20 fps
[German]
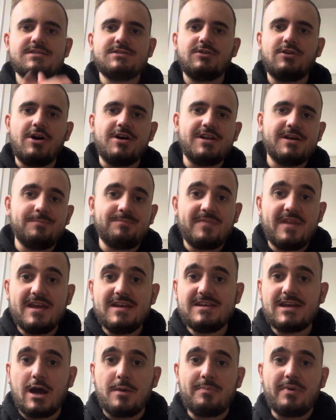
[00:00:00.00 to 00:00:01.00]
So Leute,
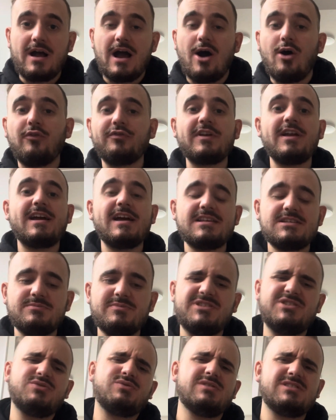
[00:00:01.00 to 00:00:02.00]
ich habe aufgegessen,
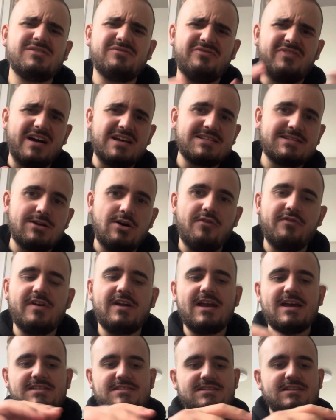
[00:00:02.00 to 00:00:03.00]
beziehungsweise fast
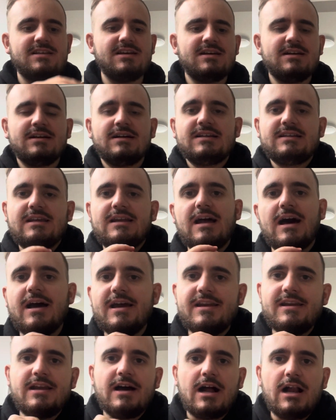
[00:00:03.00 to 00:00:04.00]
aufgegessen. Den
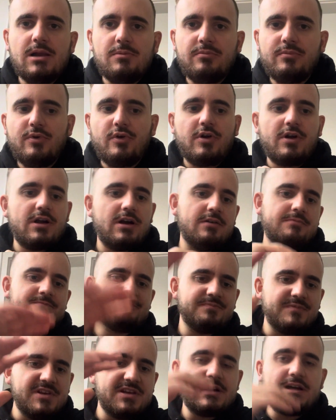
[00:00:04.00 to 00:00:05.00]
einen halben Burger,
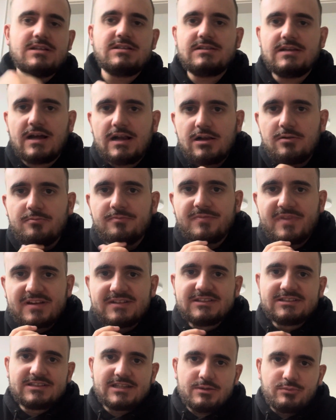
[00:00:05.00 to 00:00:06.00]
nicht ganz einen halben,
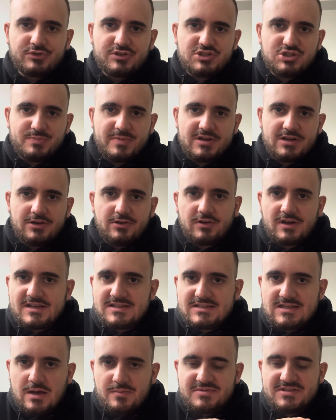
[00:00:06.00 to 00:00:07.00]
den muss ich später noch
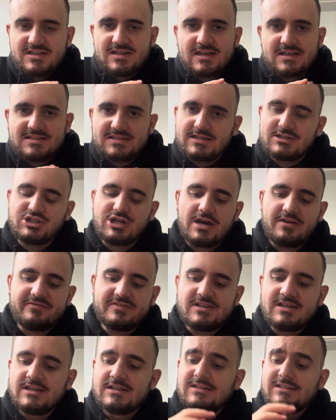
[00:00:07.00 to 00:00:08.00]
essen, habe es nicht ganz geschafft.
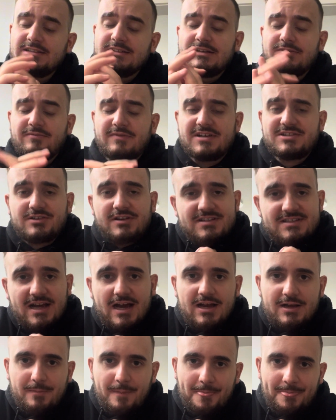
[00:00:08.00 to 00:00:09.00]
Was soll ich
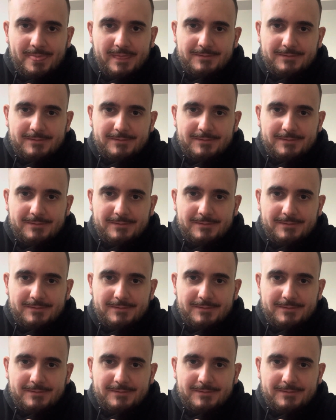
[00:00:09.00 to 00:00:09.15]
sagen?